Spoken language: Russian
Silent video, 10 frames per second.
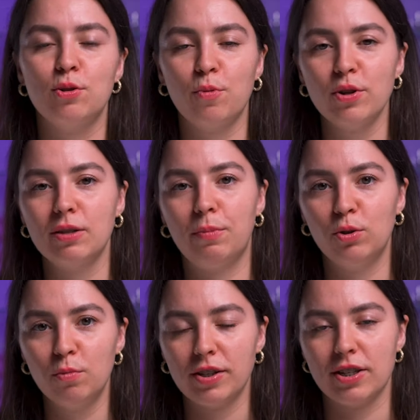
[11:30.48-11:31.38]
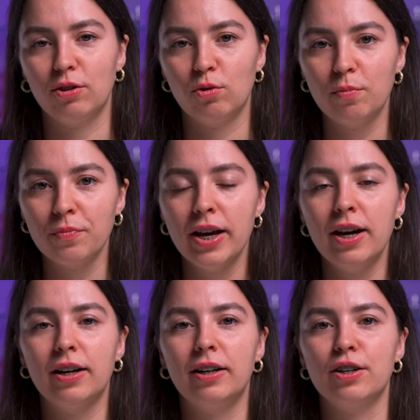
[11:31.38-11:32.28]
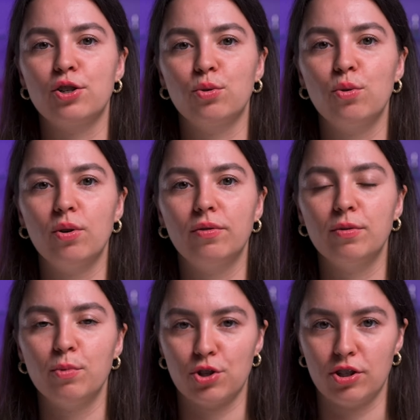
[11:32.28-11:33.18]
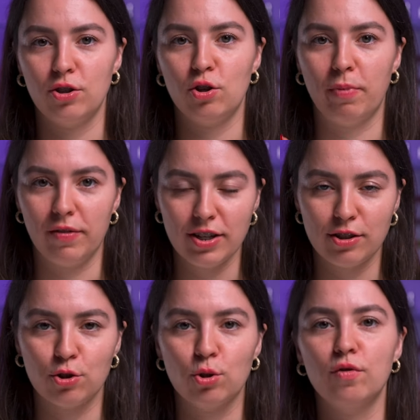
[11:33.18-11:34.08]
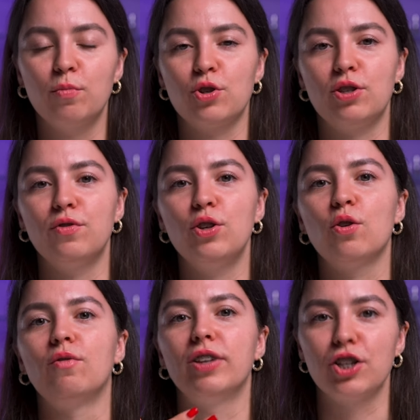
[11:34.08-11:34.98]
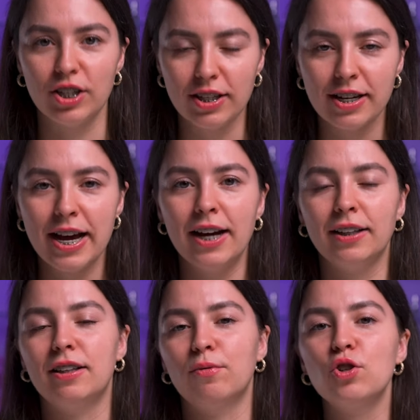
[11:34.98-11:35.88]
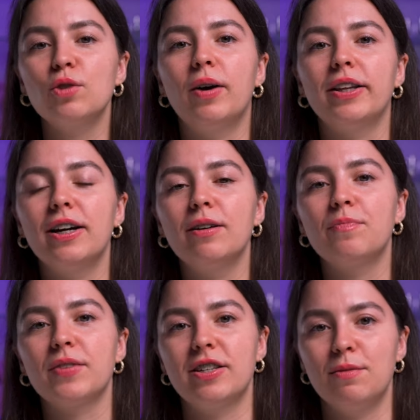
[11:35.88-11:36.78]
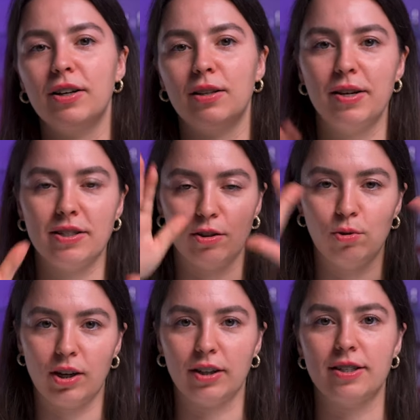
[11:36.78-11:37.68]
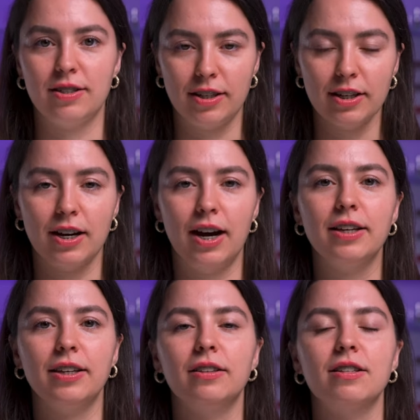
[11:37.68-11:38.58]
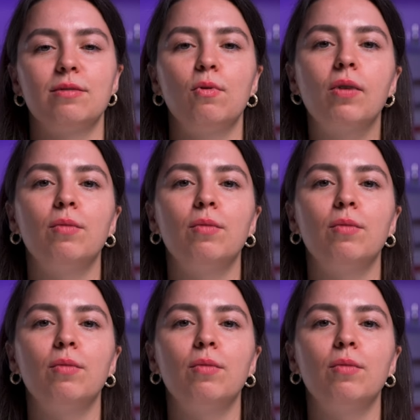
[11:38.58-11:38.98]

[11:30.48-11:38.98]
То есть просто подумайте о том, а, что вы можете на нее повесить, что вы можете в нее вложить, для того, чтобы она занимала место только на стене, а не на самом